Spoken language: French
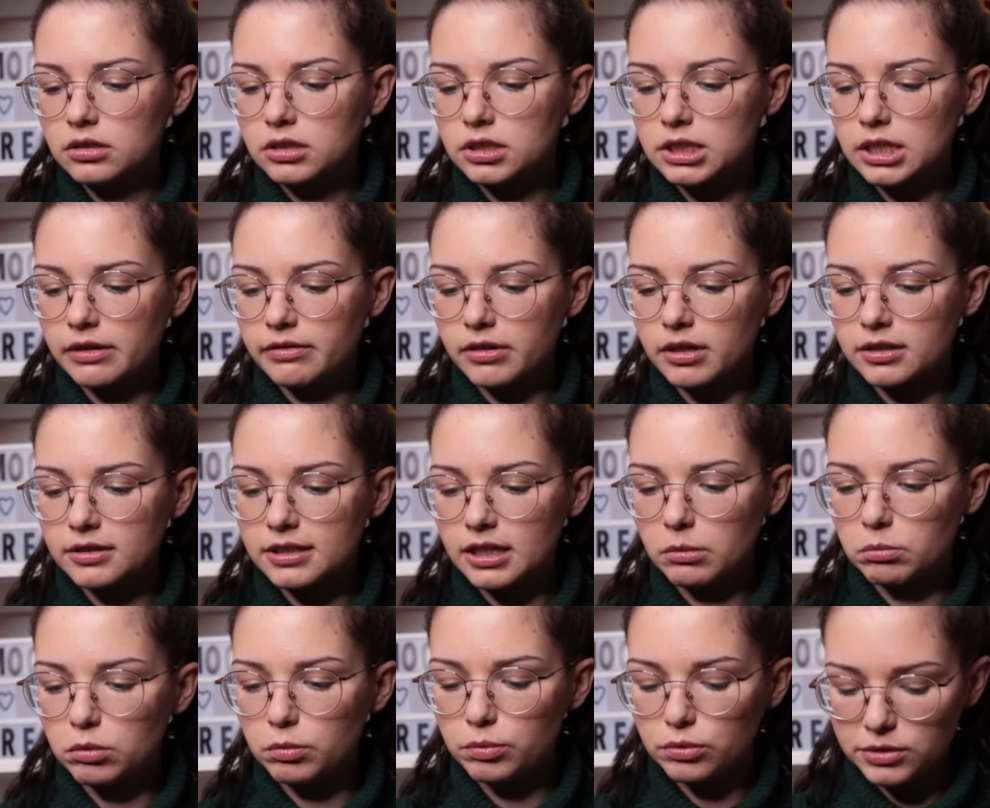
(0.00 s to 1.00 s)
Ça va, c'est
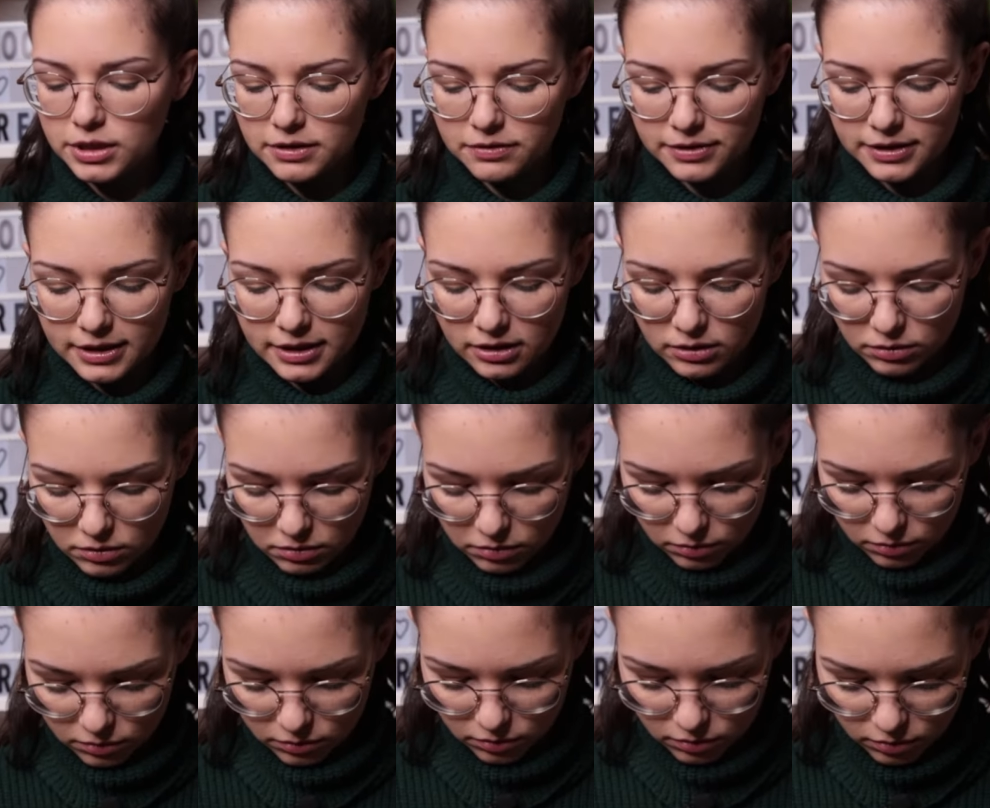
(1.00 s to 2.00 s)
un peu plus difficile
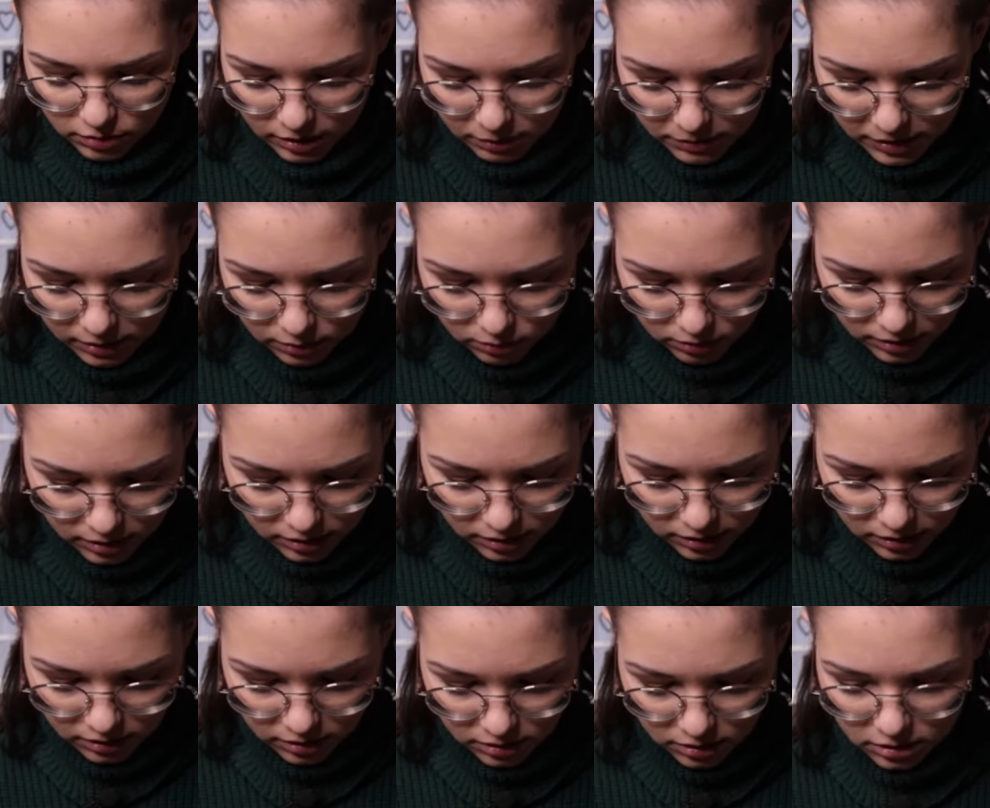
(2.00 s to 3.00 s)
que, la mienne
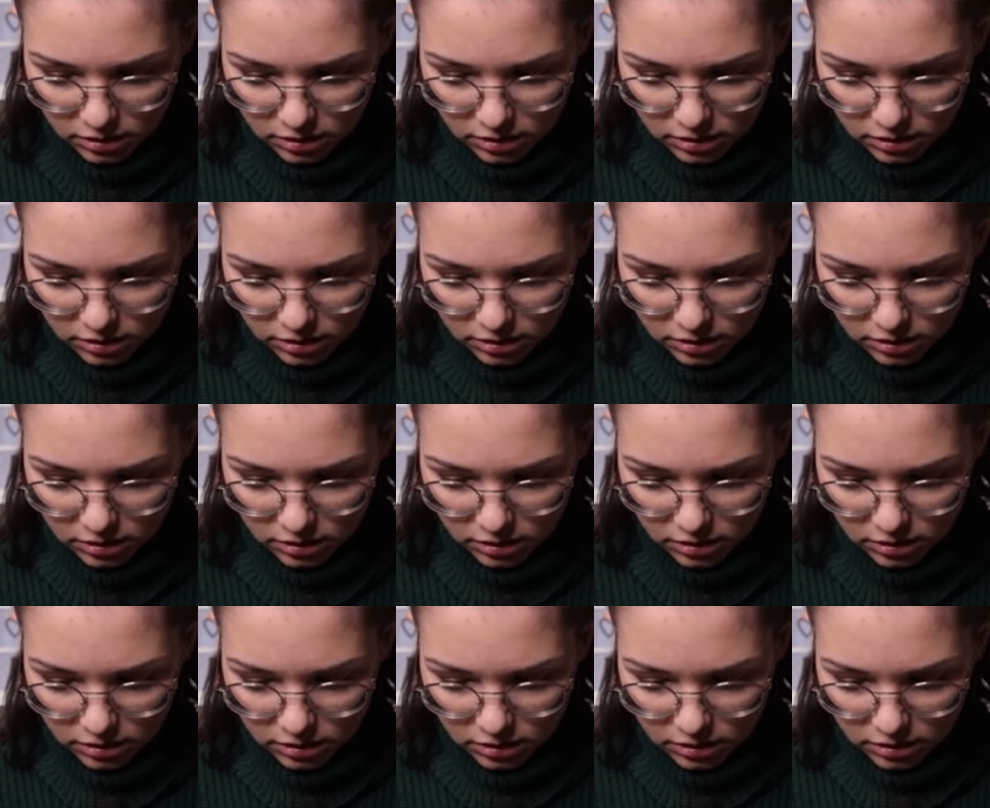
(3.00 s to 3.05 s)
aussi.